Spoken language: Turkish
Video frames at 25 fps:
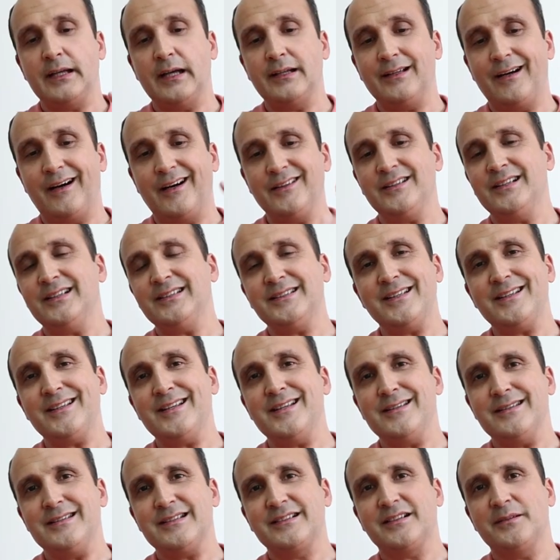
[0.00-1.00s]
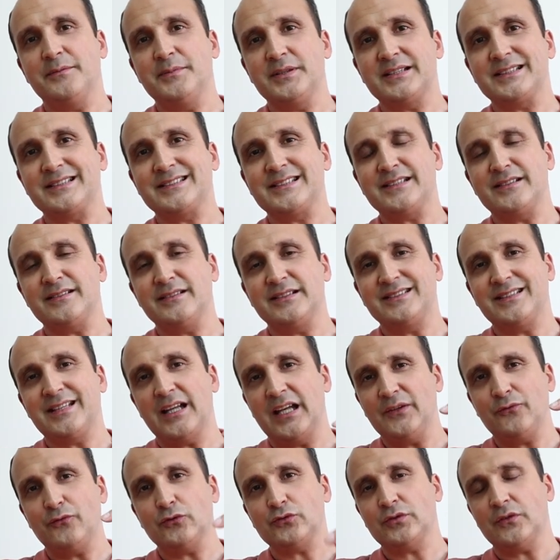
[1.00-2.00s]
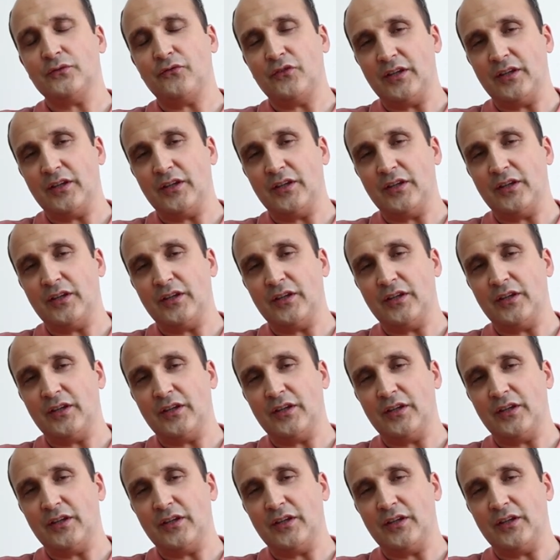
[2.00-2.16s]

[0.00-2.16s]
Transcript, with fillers: Yani alan derinliği kamerası yerine telefoto